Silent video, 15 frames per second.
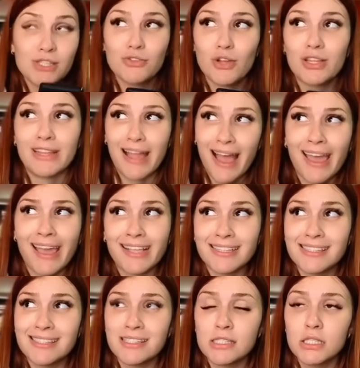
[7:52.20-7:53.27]

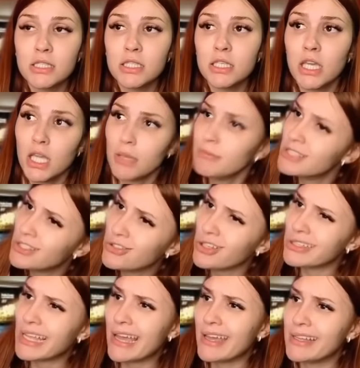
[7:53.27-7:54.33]
Donites. MC
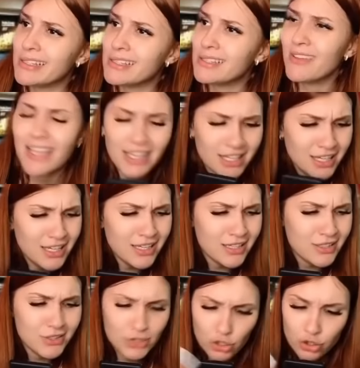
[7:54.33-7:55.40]
Donites, vem aqui
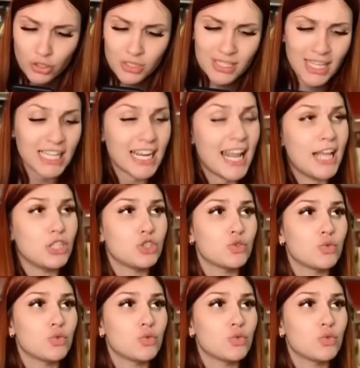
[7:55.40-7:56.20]
que eu tô sem crédito.